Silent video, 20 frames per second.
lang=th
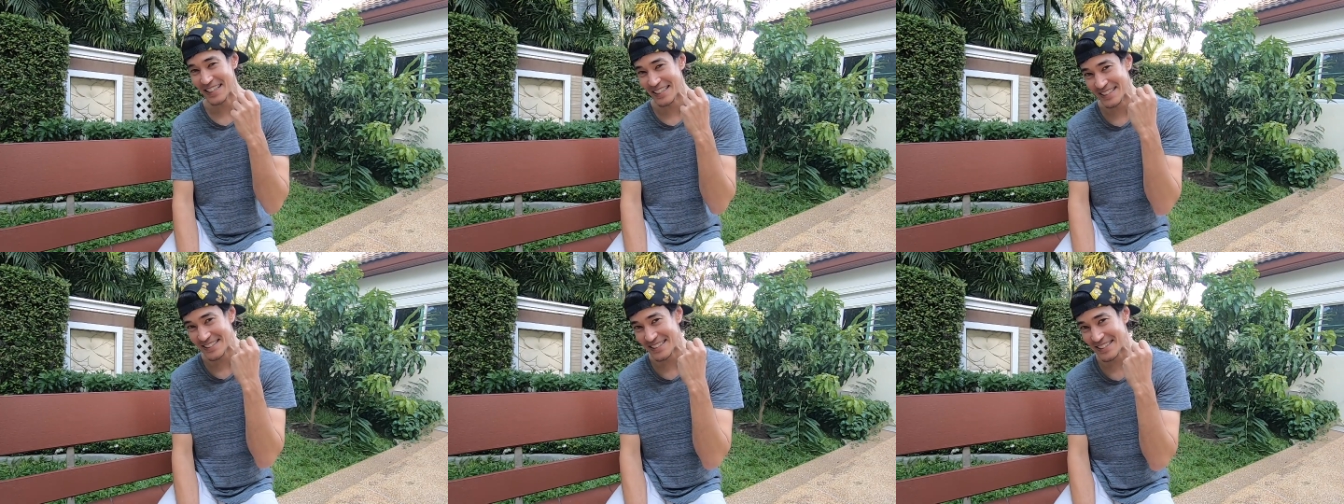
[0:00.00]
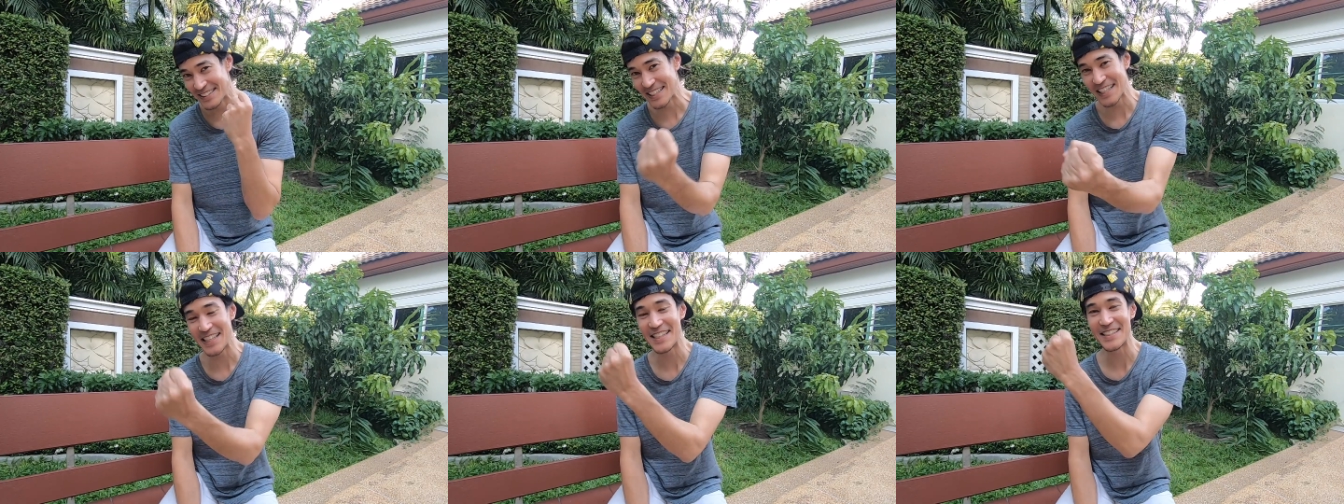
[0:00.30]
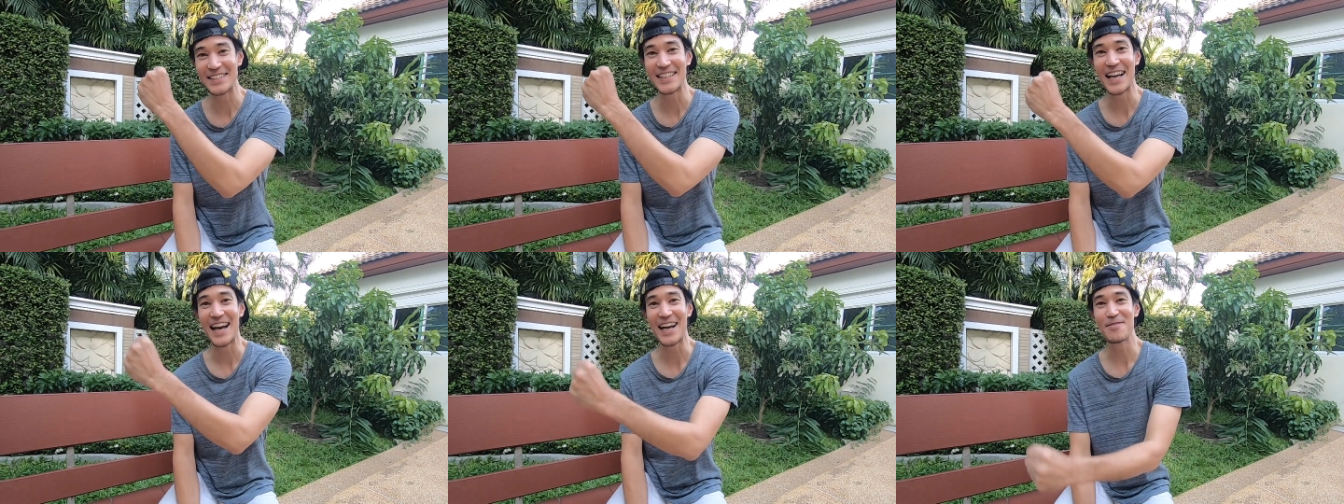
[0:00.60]
4 0 0
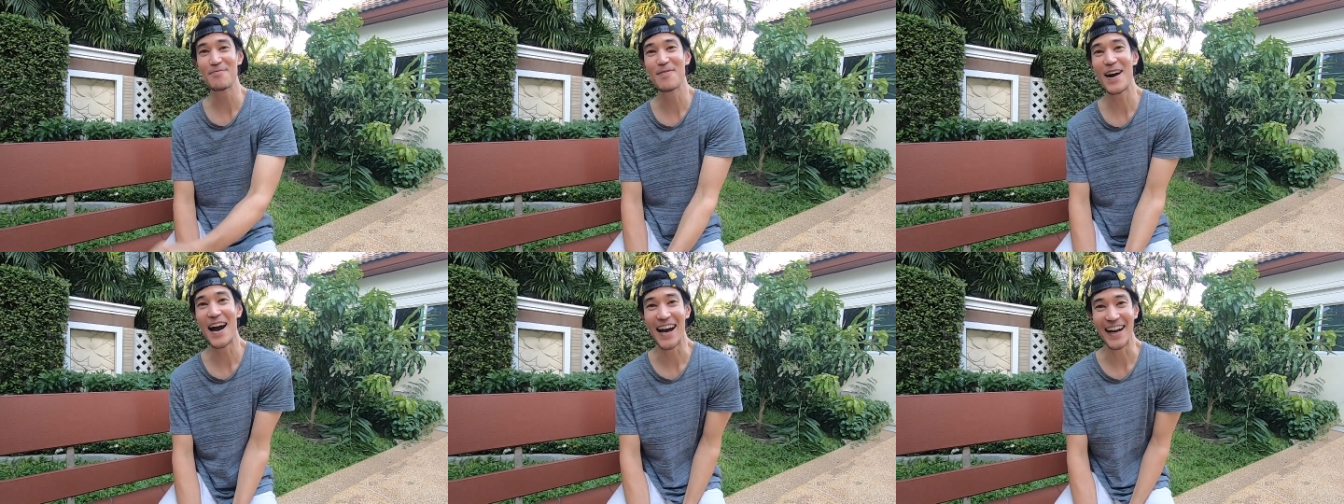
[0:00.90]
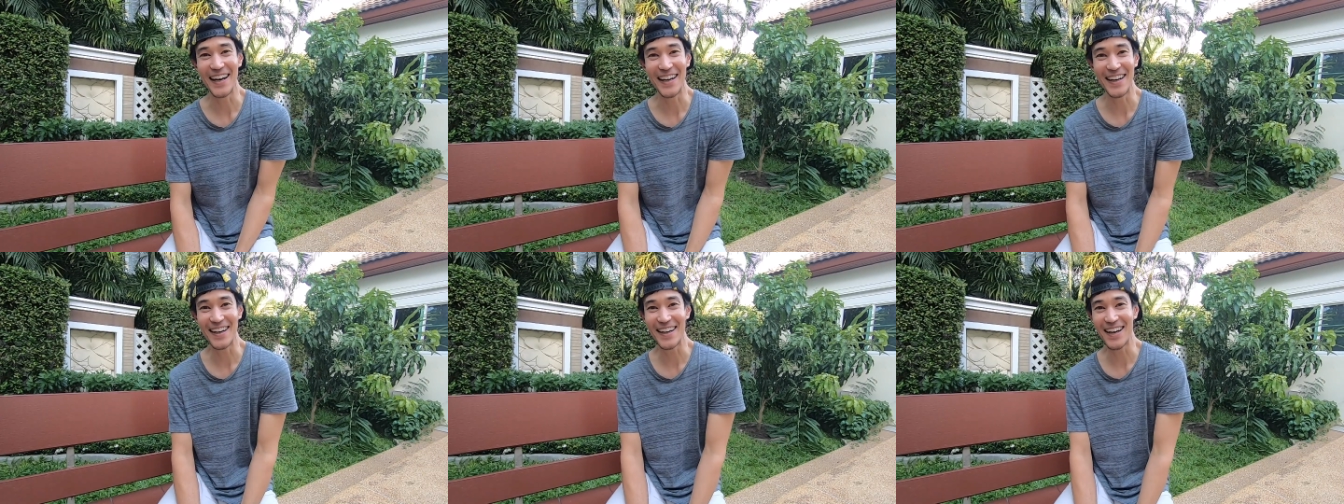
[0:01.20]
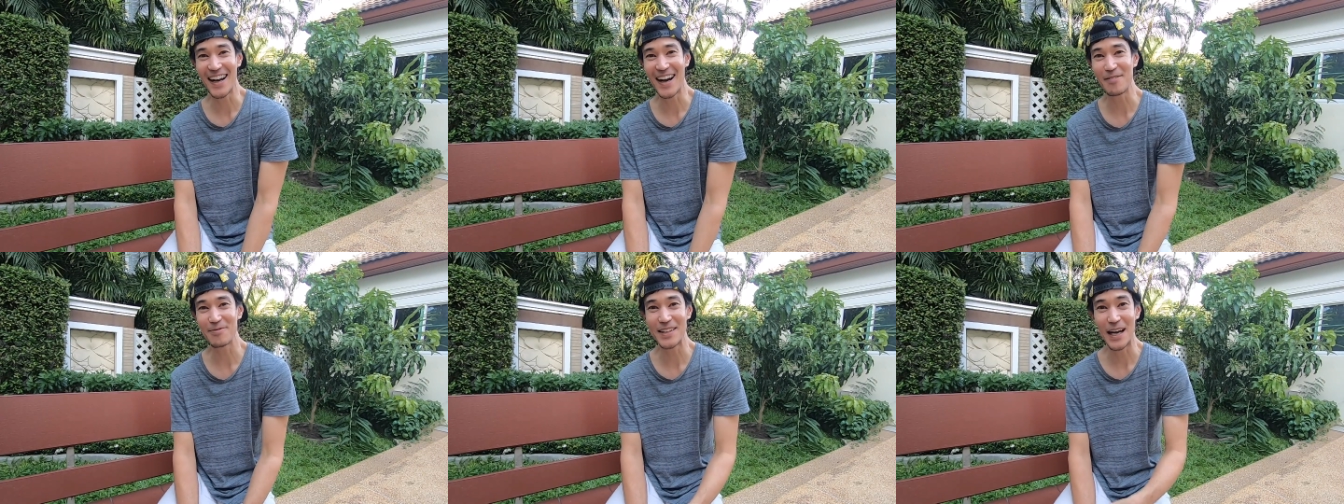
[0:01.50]
0 0 0 บาทนะค
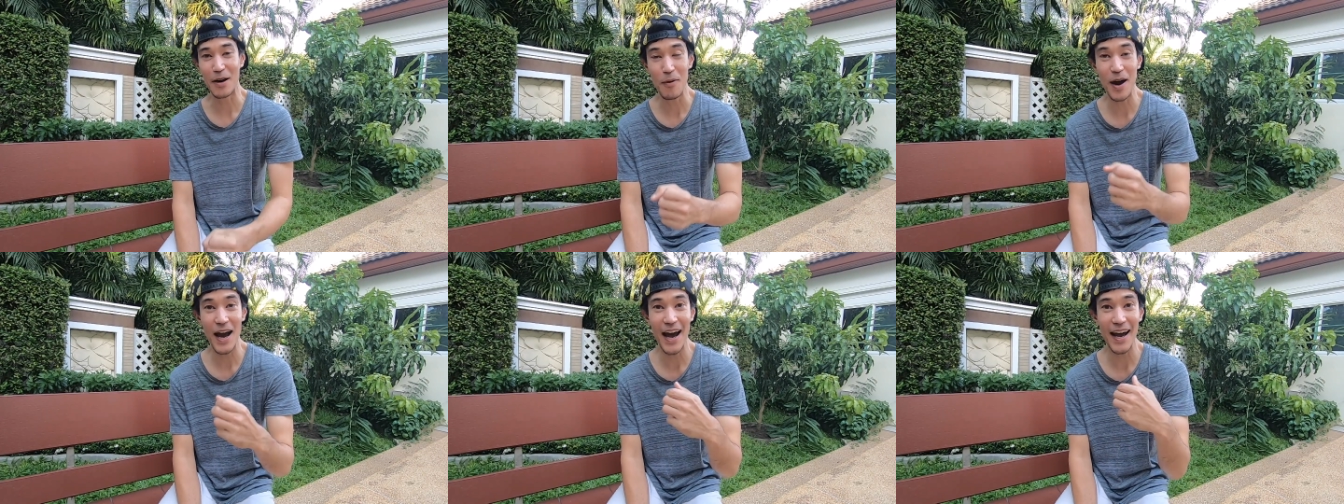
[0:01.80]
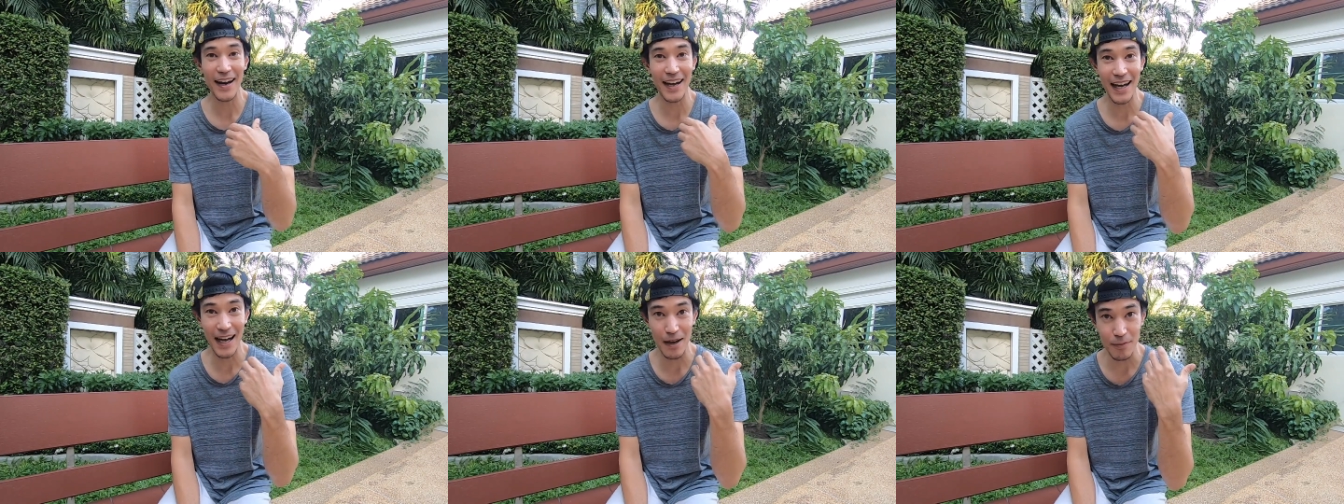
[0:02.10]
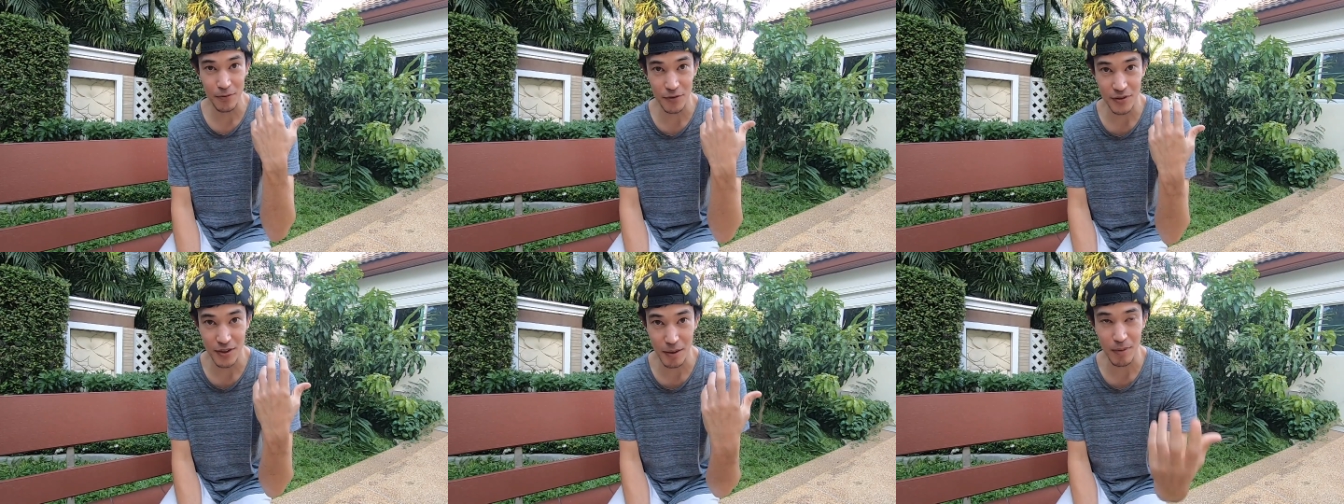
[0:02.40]
รับ แต่ว่านะครับ
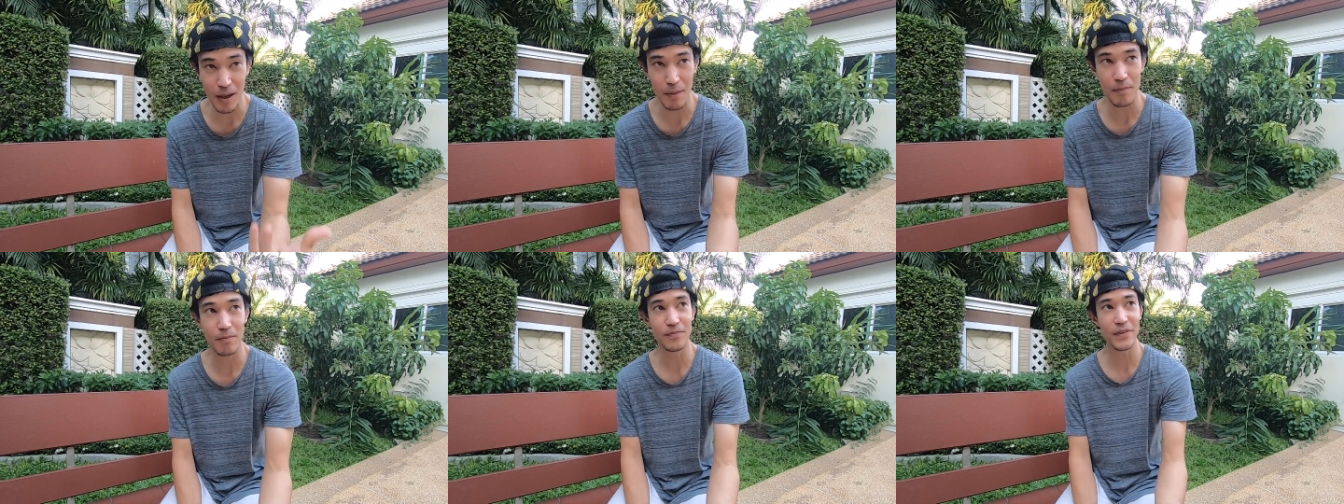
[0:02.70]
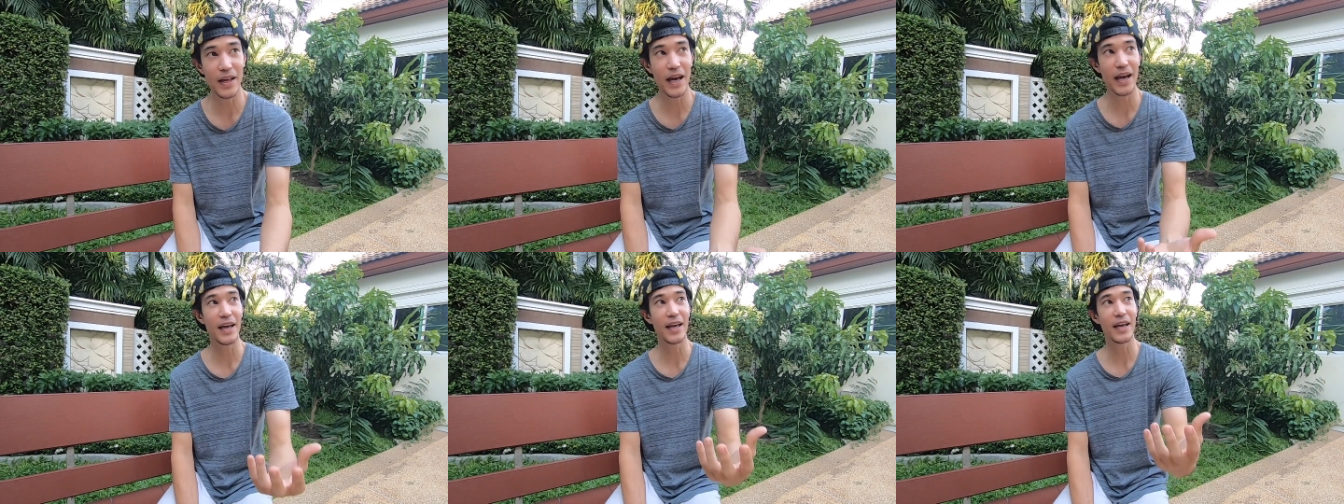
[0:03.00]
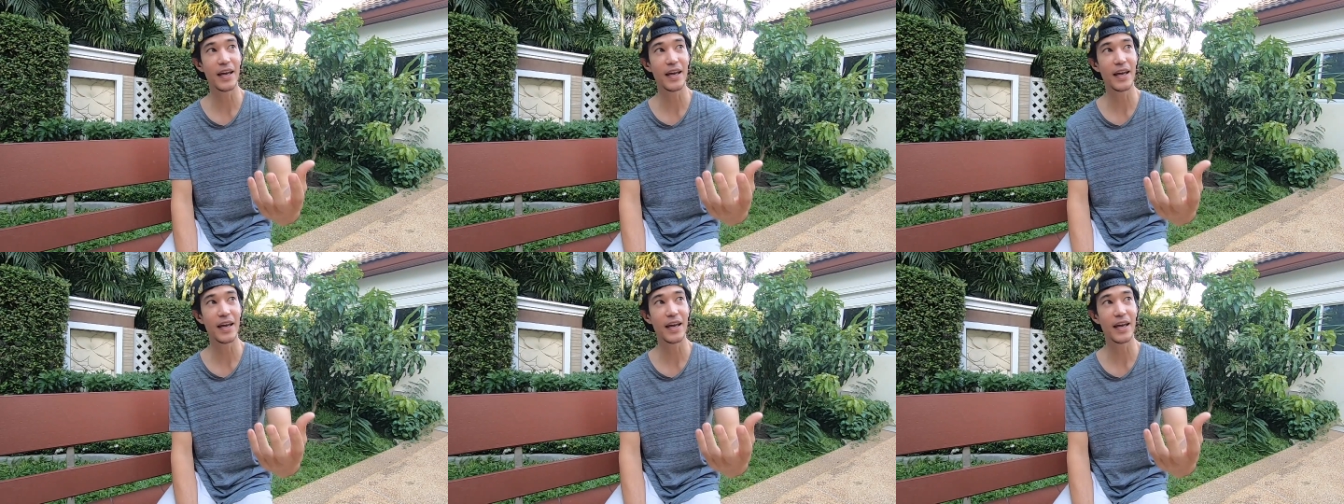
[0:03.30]
สำหรับใน